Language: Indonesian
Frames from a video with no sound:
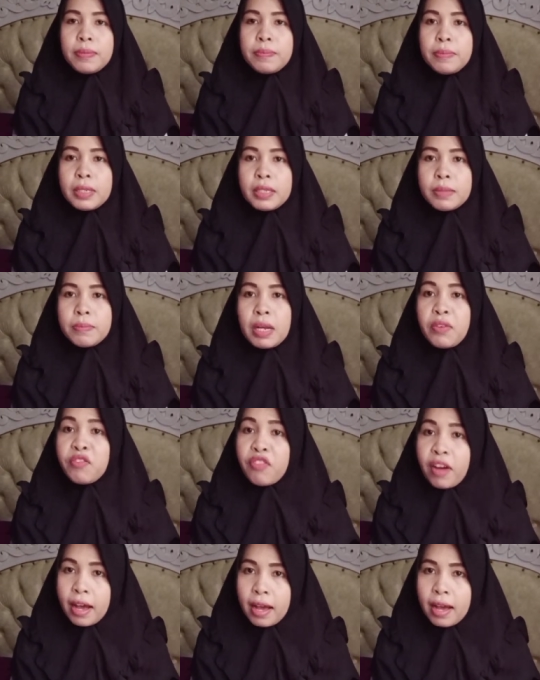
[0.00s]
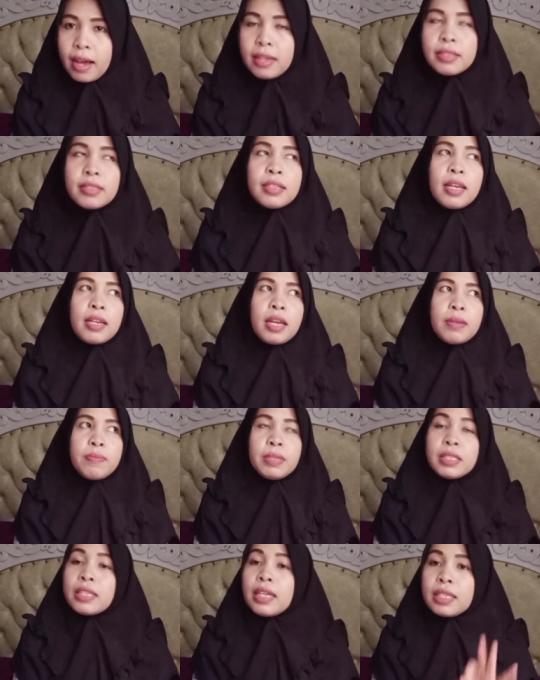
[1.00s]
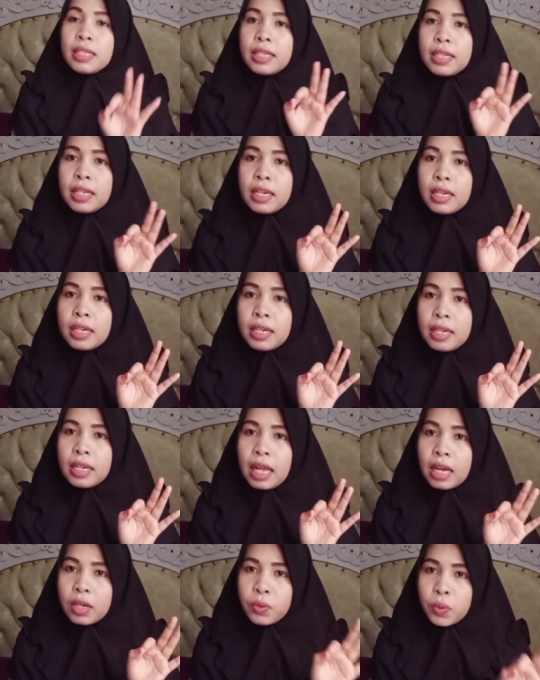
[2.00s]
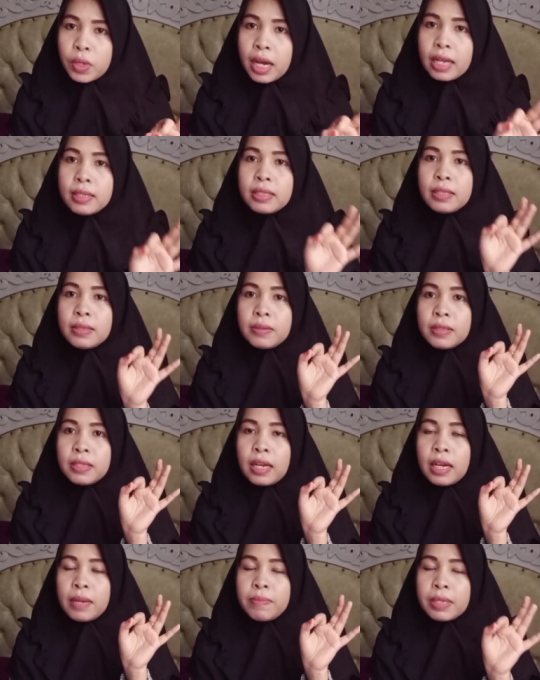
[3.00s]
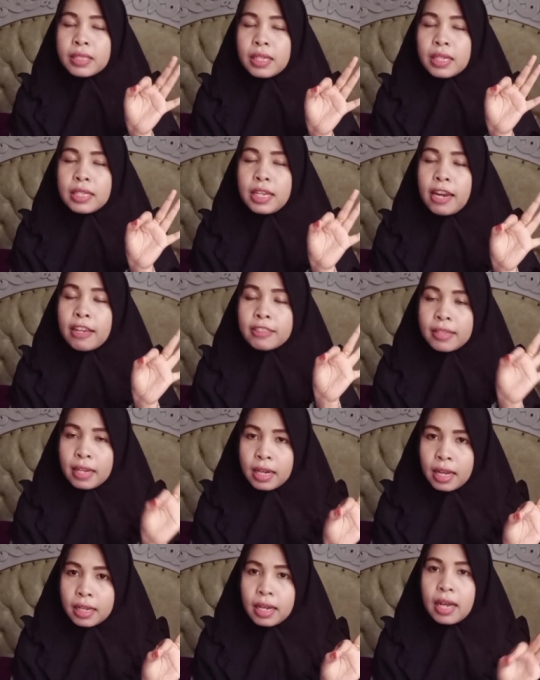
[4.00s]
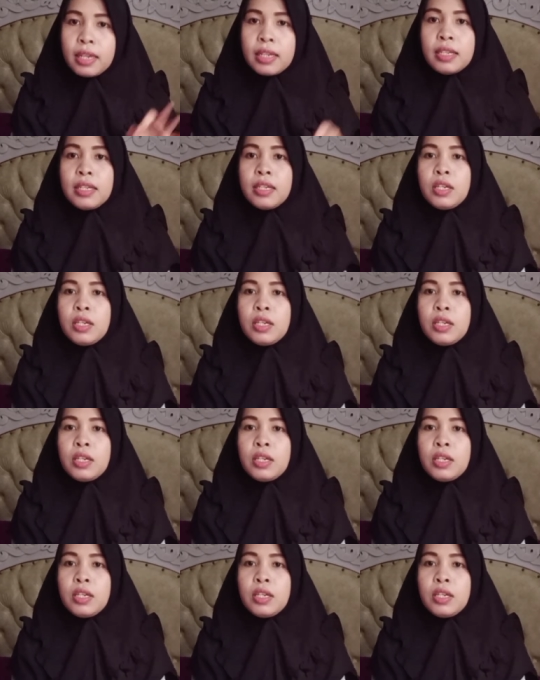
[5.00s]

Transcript: bermanfaat, sangat bisa dilakukan, sangat bisa dilaksanakan.